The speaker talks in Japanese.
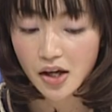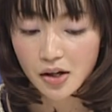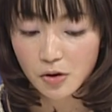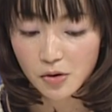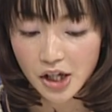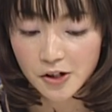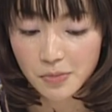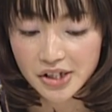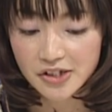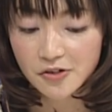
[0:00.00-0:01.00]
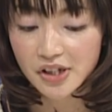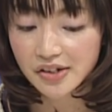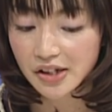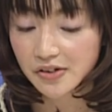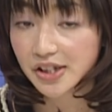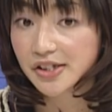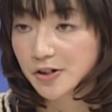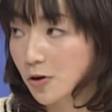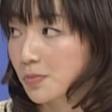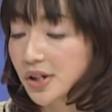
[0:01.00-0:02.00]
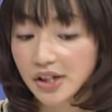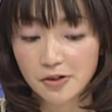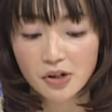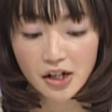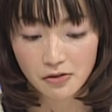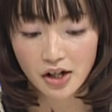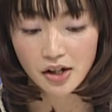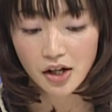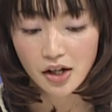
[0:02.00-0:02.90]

今回の町の選択に町民などからは